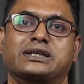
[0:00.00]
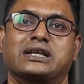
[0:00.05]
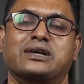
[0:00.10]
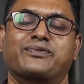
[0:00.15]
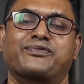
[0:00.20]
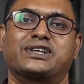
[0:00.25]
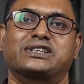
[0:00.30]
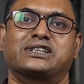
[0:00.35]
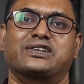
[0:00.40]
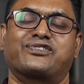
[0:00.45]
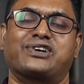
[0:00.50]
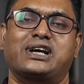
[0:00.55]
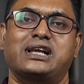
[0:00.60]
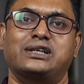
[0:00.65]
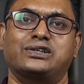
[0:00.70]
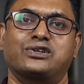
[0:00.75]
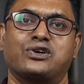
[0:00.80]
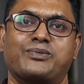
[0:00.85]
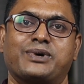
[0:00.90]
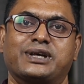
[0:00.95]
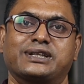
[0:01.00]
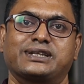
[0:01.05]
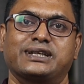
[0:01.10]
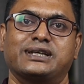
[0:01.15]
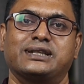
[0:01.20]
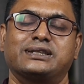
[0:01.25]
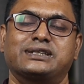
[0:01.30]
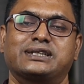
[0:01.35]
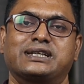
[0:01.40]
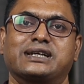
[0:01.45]
সাইপ্রাসের ফাইল জমা
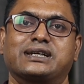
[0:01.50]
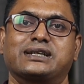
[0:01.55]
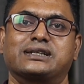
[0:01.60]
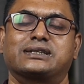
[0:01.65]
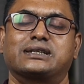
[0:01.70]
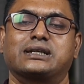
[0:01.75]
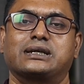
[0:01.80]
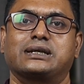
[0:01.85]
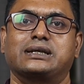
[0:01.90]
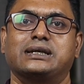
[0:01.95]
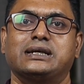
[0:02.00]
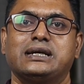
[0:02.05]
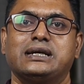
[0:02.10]
দেন সেক্ষেত্রে